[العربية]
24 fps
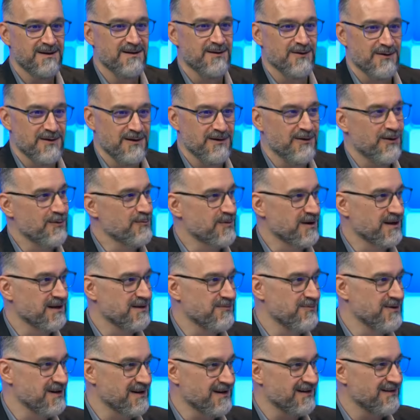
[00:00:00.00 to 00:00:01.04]
العمر
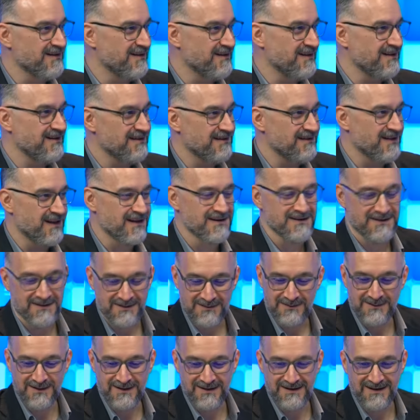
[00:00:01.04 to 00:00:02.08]
كبير آه،
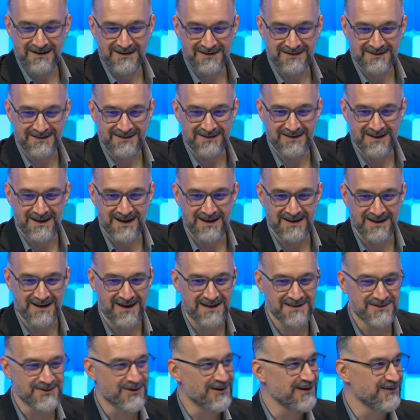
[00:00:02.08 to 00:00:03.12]
يعني يس ملاطه
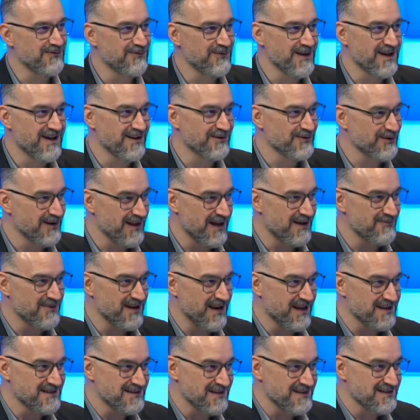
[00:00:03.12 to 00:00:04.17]
اسولف وياه اقول له عمي
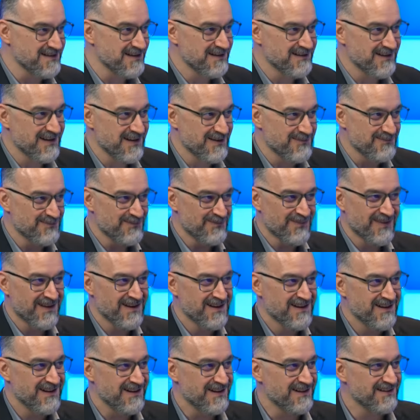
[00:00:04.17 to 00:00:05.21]
العزيز انت
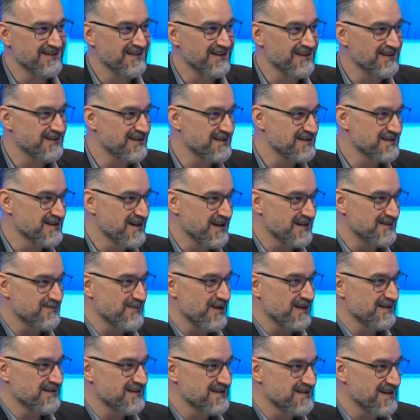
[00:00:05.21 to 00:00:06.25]
الديسكات
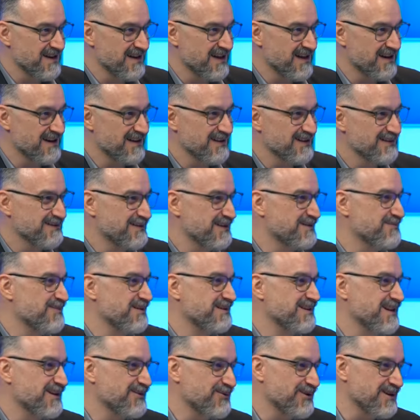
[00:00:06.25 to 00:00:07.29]
مالت السياره
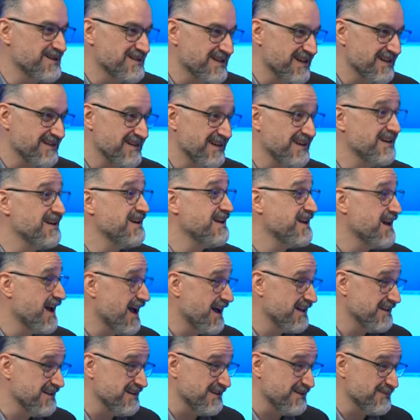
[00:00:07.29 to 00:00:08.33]
تتبدل كل سنتين يعني اللي إيه. هي
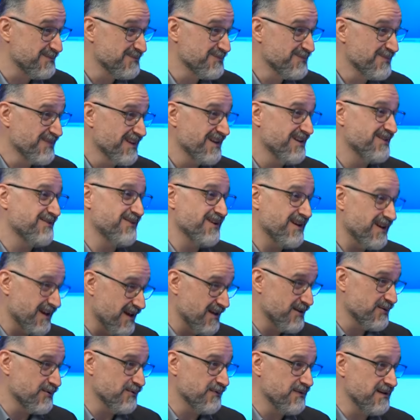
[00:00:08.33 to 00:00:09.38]
حديد صحيح
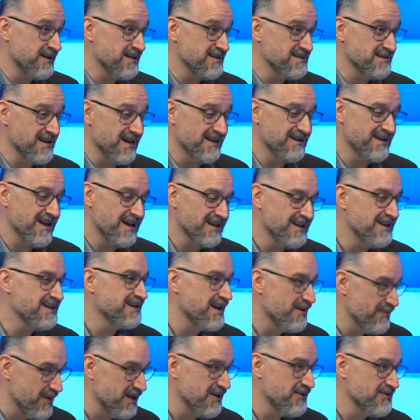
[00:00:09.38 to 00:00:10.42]
فغضروف الانسان
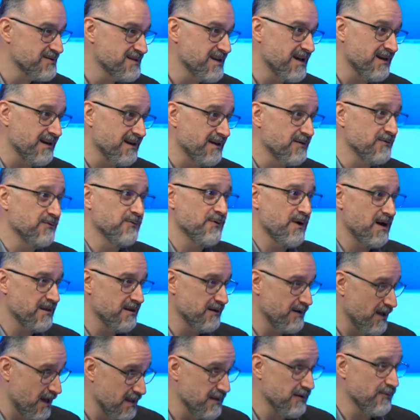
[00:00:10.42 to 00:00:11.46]
اكيد هم يستهلك إيه.
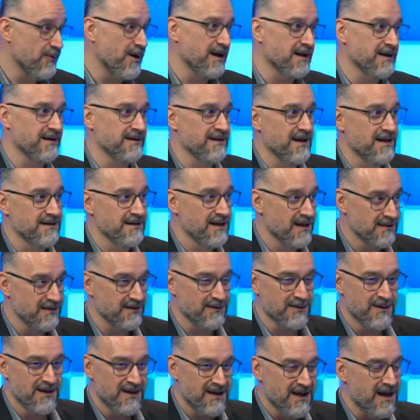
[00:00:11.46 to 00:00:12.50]
وهذا هذا الواقع يعني هذا
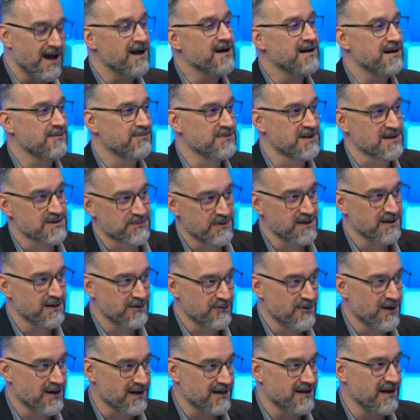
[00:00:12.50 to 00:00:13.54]
اقرب تشبيه
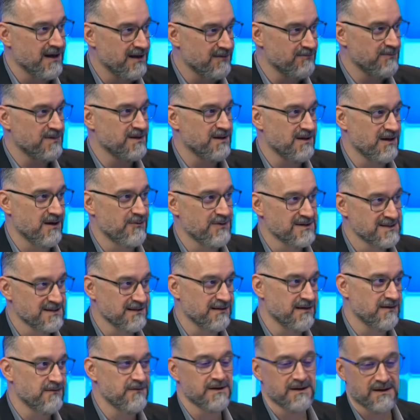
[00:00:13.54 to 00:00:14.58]
للواقع احب اوصل
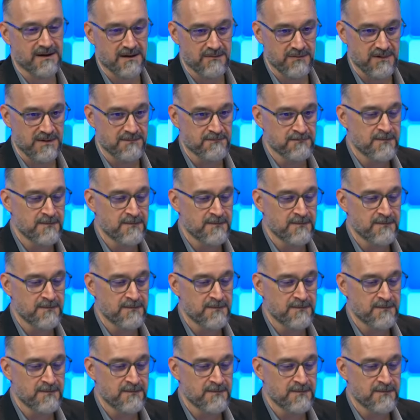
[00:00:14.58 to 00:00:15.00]
صحيح. الفكره به